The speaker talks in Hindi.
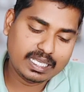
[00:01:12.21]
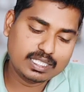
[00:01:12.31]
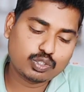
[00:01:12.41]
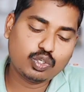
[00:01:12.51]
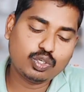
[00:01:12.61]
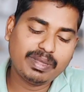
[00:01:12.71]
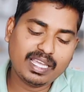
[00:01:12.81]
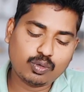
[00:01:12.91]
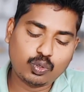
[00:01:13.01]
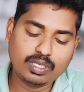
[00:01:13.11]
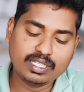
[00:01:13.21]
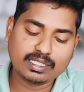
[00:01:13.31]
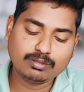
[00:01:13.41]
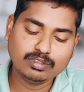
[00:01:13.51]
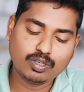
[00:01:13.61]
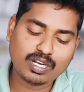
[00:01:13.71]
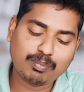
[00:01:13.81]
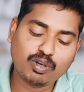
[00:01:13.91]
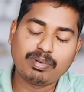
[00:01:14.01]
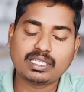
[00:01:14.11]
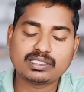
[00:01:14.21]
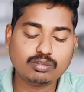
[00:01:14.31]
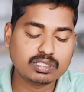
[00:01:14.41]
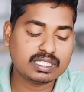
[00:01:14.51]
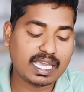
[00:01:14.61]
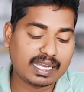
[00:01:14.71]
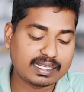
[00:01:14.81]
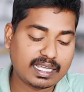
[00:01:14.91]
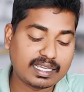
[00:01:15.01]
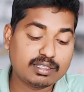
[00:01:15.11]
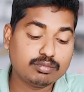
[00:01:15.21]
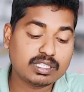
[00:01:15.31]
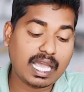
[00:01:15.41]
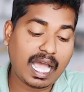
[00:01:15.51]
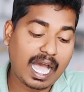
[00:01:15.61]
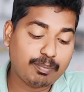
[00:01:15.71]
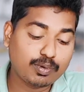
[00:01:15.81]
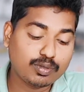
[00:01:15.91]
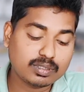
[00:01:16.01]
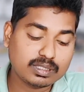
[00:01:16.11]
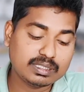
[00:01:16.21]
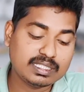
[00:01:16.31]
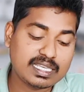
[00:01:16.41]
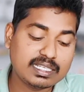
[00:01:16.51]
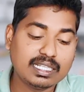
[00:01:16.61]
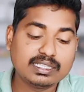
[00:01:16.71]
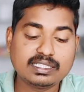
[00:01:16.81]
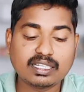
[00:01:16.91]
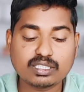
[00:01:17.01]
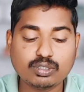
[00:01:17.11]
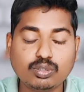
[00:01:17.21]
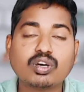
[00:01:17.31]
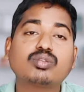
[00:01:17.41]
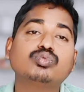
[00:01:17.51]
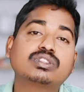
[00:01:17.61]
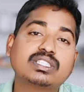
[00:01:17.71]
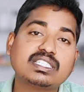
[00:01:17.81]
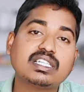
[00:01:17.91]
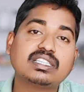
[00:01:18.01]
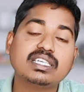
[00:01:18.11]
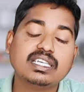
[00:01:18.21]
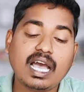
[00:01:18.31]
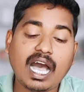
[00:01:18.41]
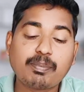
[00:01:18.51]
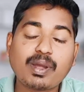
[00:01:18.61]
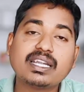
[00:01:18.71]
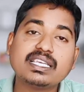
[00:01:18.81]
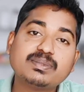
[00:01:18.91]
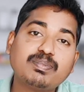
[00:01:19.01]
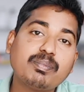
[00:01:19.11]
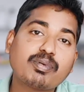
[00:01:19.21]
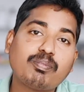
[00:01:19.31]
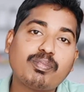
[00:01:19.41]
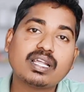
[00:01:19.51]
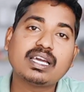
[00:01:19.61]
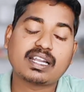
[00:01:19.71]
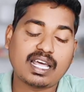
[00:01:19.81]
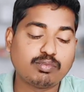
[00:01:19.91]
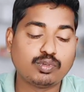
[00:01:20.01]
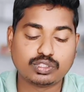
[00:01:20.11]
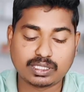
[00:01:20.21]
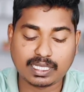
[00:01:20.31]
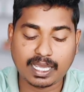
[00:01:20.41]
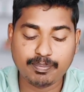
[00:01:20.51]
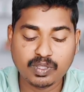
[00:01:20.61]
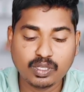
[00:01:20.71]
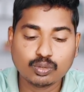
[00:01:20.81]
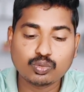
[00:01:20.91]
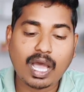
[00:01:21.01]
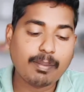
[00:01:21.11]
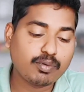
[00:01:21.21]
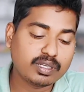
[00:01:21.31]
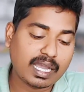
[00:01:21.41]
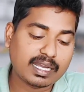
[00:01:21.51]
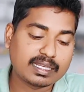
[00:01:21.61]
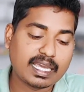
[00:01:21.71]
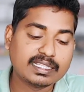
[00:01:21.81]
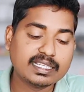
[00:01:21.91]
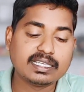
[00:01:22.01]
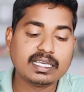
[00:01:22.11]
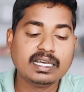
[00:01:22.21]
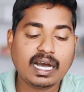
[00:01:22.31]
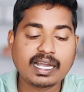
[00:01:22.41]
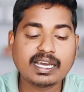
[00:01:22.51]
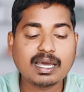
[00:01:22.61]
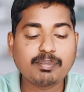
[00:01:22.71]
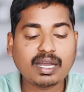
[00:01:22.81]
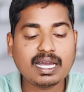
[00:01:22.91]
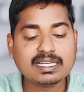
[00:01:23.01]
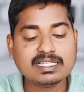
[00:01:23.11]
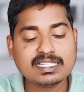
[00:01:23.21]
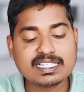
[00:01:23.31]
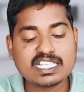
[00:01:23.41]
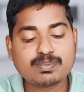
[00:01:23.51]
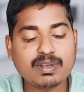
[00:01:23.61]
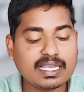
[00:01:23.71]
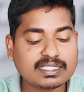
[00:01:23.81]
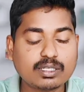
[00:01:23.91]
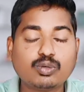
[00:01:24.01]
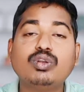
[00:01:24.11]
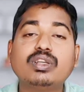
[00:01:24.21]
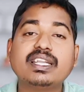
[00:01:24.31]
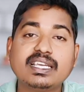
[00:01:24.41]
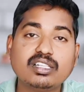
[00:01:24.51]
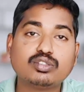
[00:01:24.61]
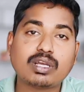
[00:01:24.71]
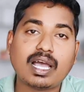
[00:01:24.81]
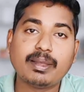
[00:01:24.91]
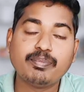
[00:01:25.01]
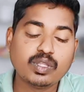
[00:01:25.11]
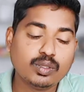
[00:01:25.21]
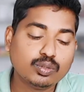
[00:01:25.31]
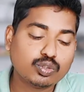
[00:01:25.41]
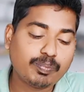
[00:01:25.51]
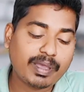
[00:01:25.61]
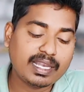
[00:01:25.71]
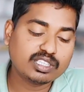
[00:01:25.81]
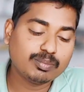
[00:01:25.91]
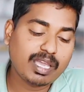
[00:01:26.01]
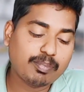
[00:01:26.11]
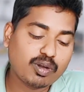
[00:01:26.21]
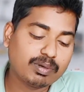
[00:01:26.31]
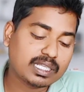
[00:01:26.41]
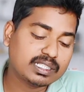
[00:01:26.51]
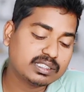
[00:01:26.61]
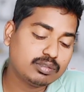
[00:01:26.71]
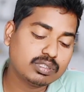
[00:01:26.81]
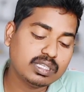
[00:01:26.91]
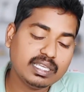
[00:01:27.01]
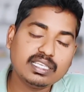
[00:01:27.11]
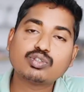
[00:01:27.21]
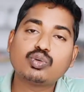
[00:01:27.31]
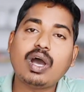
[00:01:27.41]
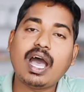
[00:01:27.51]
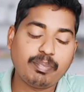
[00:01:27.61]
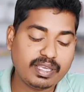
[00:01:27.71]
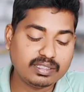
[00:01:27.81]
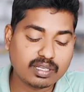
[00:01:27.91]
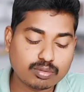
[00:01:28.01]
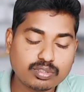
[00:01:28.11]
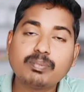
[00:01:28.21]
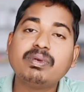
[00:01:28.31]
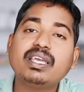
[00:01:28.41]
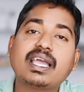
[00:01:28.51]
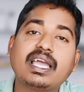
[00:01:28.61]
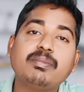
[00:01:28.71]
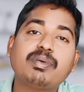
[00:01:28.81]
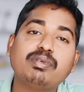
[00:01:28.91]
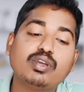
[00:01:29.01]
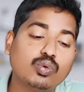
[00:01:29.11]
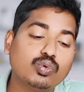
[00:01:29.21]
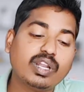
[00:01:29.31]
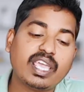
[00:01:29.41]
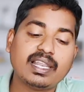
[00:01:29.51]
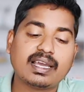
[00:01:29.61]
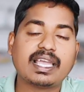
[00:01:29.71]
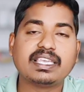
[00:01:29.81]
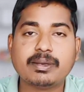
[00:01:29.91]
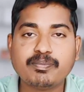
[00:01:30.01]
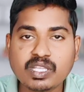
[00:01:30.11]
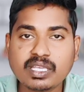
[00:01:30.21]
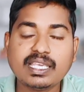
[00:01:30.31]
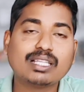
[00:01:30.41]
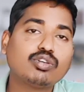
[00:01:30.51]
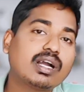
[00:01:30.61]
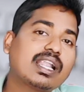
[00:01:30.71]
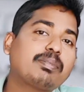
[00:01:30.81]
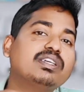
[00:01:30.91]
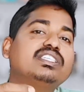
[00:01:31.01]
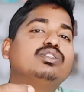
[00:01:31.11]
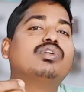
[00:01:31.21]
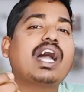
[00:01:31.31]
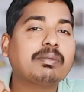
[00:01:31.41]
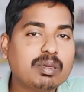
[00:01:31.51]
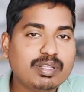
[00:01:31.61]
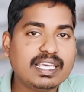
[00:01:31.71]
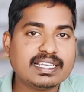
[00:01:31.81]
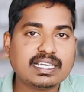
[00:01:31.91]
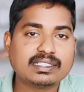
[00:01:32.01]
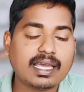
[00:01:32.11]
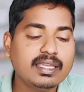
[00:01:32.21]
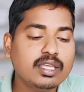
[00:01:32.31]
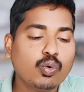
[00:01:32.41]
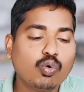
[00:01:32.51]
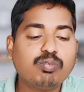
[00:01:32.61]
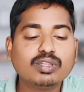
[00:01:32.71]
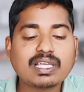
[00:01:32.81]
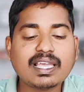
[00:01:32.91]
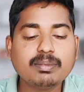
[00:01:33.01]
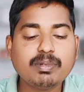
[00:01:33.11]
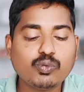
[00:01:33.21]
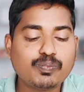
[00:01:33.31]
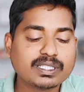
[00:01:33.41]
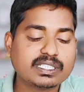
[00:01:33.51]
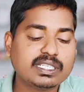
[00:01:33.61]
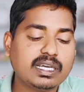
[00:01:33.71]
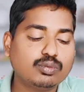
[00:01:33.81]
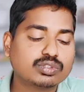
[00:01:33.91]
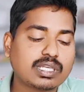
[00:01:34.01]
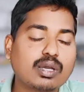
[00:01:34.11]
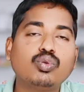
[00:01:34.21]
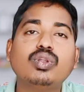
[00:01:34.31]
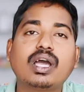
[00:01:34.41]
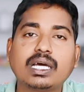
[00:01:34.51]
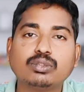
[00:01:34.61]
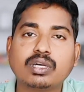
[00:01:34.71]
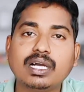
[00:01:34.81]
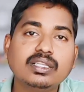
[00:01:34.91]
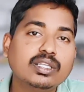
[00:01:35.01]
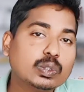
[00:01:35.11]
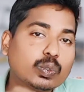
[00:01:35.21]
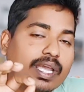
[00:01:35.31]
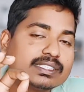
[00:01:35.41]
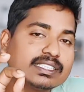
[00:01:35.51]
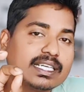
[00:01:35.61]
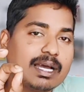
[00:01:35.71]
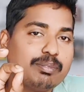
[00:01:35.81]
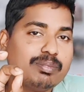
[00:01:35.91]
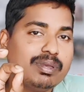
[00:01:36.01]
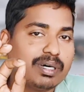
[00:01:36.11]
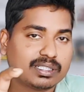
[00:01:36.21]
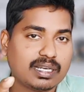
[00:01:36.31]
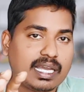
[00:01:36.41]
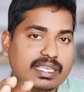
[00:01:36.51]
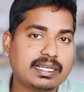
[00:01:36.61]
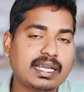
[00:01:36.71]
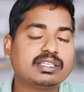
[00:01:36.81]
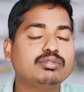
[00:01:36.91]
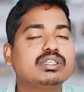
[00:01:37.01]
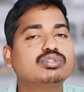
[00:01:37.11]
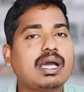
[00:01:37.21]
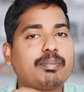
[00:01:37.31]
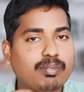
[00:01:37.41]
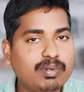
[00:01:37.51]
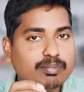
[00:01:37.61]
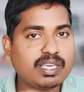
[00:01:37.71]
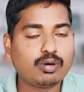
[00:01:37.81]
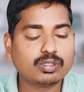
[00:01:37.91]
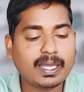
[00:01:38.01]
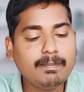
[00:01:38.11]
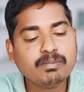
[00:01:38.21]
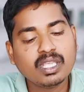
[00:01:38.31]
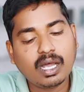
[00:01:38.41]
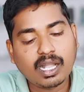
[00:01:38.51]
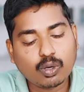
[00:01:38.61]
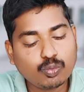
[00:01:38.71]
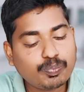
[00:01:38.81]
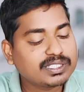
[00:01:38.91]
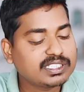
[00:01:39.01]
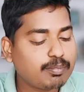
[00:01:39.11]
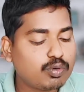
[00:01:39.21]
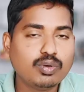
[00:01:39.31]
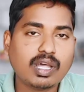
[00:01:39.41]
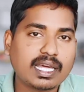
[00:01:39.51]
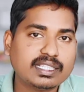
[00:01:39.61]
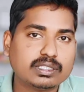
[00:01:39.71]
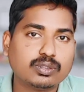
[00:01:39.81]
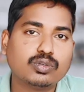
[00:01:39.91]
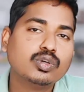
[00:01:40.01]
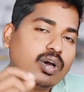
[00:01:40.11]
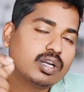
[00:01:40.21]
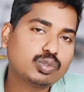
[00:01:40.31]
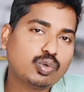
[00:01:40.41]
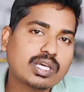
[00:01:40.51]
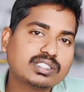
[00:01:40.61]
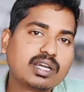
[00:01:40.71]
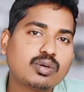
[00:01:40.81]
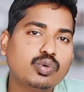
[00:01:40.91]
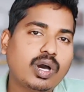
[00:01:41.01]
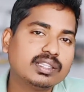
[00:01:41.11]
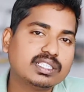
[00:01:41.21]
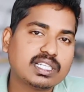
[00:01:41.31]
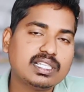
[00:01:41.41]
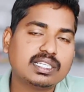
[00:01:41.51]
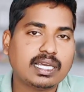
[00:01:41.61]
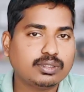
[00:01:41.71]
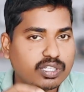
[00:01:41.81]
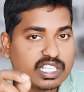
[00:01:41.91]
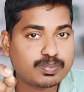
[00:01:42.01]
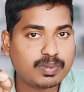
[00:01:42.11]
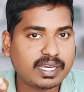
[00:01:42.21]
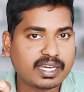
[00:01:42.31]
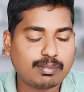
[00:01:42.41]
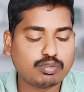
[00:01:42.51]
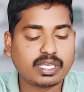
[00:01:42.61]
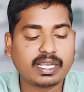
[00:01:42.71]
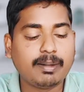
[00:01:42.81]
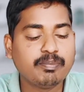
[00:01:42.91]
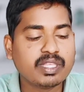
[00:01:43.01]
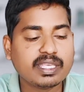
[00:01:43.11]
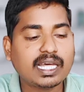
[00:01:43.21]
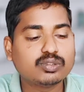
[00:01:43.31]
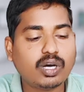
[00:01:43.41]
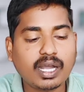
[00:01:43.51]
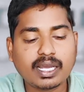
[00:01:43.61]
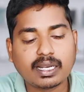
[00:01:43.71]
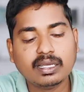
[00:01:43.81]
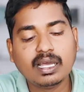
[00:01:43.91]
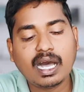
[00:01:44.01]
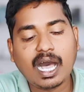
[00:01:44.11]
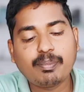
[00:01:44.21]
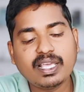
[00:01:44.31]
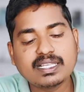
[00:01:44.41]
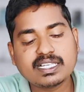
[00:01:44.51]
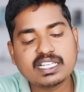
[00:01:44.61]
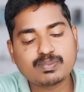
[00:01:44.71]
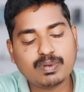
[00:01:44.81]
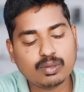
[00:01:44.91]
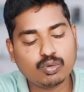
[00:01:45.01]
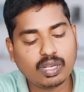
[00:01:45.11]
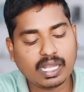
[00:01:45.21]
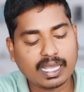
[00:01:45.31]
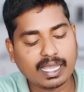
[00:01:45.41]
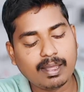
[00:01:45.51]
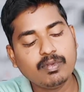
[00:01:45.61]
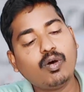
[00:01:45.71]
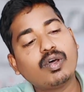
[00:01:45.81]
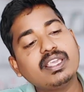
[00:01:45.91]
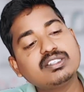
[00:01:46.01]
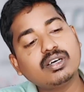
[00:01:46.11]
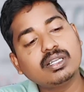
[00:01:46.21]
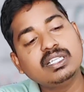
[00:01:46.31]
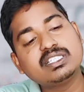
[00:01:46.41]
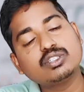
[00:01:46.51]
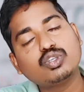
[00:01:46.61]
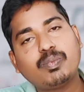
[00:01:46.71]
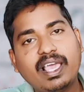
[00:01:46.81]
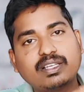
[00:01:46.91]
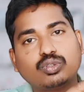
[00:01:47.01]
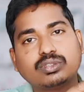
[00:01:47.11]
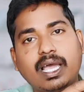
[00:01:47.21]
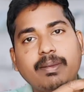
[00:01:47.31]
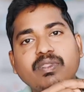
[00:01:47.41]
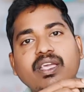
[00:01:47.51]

इसको मैं खोल लेता हूं और आपको बताता हूं कि क्या करना है क्योंकि आप लोग यही गलती करते हो और उसके चलते आपका डिस्प्ले प्रॉपर ख़राब हो जाता है तो आपको क्या करना है देखिए अगर आपका डिस्प्ले ऐसे खुल के निकल चुका है तो पहले तो मैं आपको बता देता हूँ कि इसको आप इधर उधर में कहीं पर भी ग्लू नहीं लगाइए या तो अगर आप किसी दुकान में भी लेके जाता है वो बोलता है कि मैं ऊपर से उसका ग्लू लगा दूंगा तो ऐसे कभी भी मत लगाइएगा क्योंकि उसका प्रॉब्लम क्या होता है अगर ऊपर से आप ग्लू लगा देते हो और थोड़ा सा ग्लू अंदर चल जाता है तो डिस्प्ले ख़राब हो जाएगा या तो अगर आपने ऐसे डिस्प्ले ग्लू लगाया और ये जो नीचे जो फ्लैक्स होता है